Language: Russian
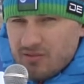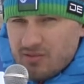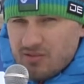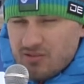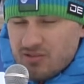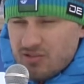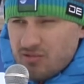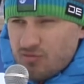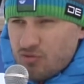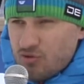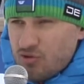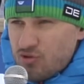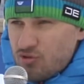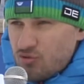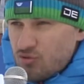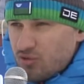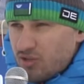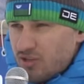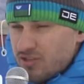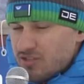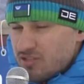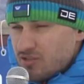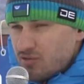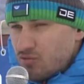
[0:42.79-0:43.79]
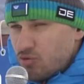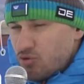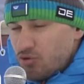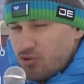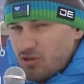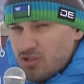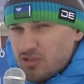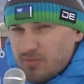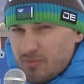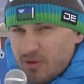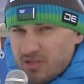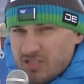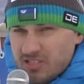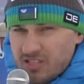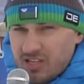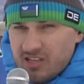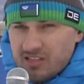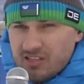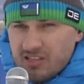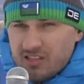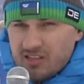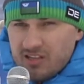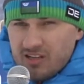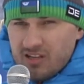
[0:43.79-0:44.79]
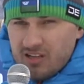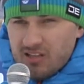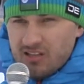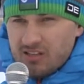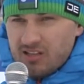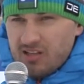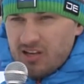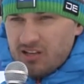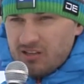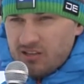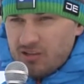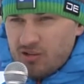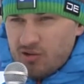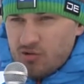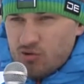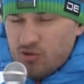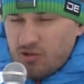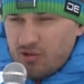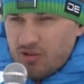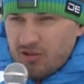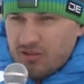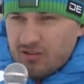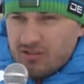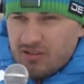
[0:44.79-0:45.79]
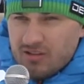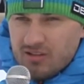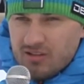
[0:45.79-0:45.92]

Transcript: Сегодня у нас гонки с Мастарта, это контактные гонки.